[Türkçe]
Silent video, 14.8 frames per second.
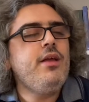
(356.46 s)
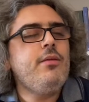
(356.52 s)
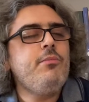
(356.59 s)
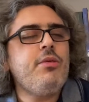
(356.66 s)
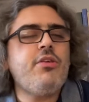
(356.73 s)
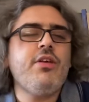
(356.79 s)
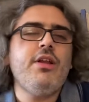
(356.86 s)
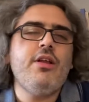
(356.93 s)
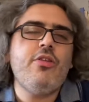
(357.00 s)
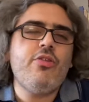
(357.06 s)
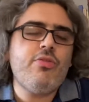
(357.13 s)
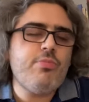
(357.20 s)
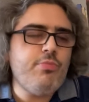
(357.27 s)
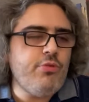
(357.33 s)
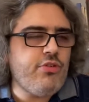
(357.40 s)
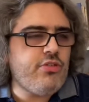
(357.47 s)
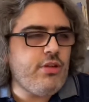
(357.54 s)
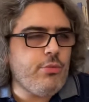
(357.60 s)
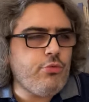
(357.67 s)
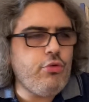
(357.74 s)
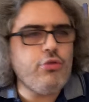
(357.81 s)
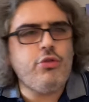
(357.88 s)
Bir kere bu
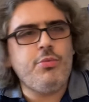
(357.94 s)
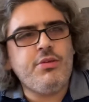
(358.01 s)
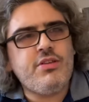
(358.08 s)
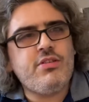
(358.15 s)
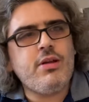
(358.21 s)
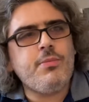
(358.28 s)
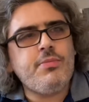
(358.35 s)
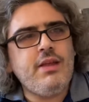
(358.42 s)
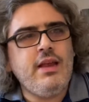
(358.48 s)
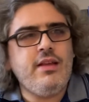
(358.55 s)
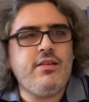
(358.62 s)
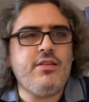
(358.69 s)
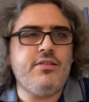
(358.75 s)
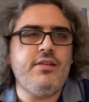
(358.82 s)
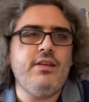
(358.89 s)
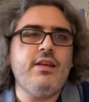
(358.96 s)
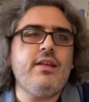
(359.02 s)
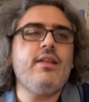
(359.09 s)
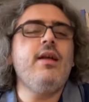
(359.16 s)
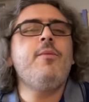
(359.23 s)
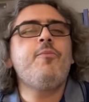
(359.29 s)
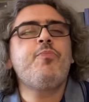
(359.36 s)
kitap kötü bir kitap değil
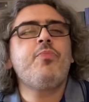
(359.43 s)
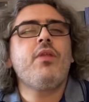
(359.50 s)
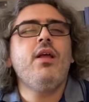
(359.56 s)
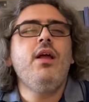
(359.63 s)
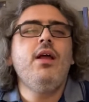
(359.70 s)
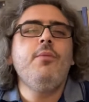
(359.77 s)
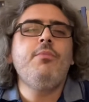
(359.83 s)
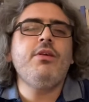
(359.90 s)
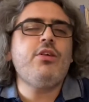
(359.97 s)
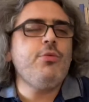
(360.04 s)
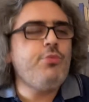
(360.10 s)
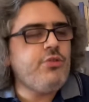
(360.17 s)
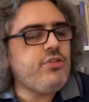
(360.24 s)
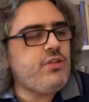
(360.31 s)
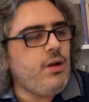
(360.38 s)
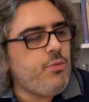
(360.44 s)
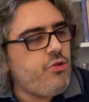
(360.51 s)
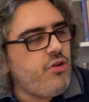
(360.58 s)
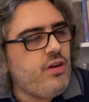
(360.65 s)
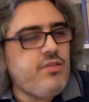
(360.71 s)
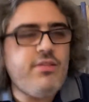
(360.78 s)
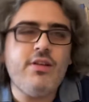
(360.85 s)
kesinlikle. Peki bu kitap
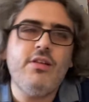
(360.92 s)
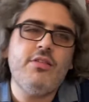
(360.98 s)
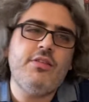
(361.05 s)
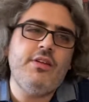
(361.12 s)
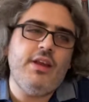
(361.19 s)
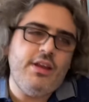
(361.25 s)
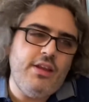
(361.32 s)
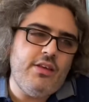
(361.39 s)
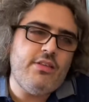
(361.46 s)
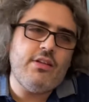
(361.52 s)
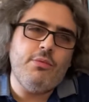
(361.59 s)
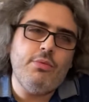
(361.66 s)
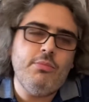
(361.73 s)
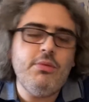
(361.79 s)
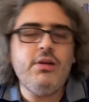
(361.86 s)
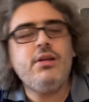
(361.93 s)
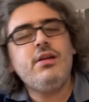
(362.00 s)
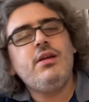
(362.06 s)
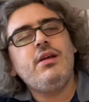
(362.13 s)
Charles Dickens'ın en iyi kitabı mı?